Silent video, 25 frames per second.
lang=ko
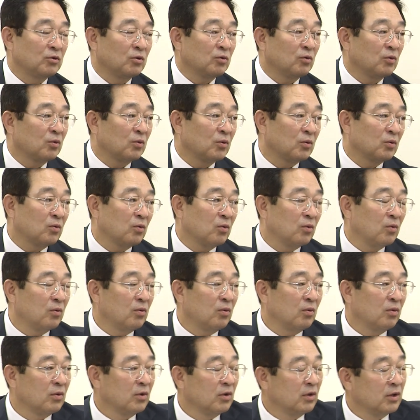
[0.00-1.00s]
쪽으로
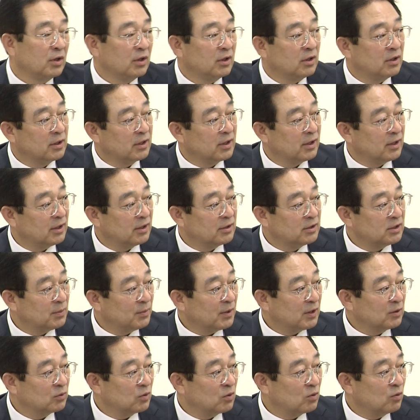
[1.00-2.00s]
또 이렇게
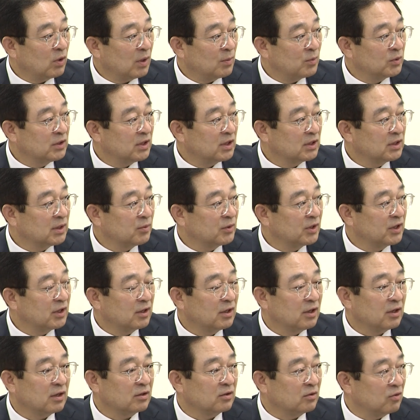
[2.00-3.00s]
지방도를 확보장하다
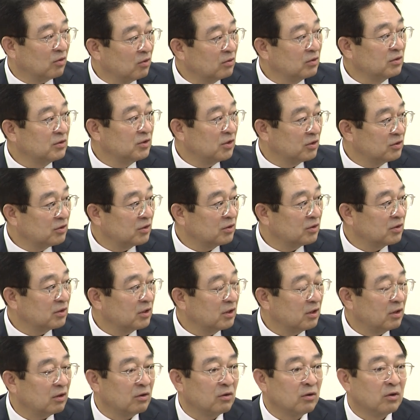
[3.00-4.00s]
보니까 더
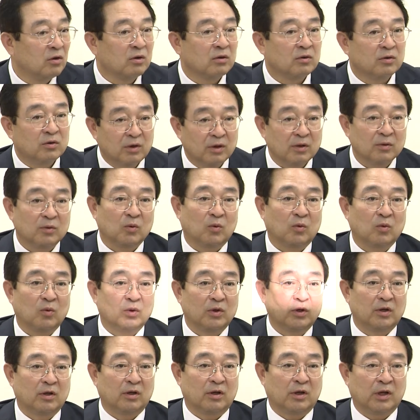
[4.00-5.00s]
늦어졌는데 그래도
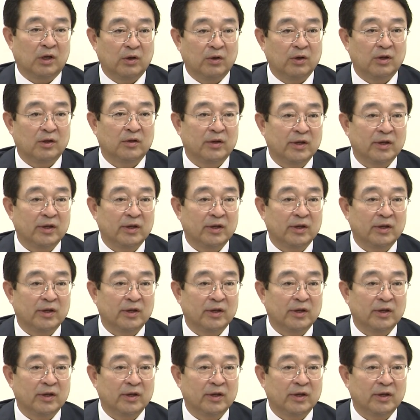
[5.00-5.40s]
이게 계획이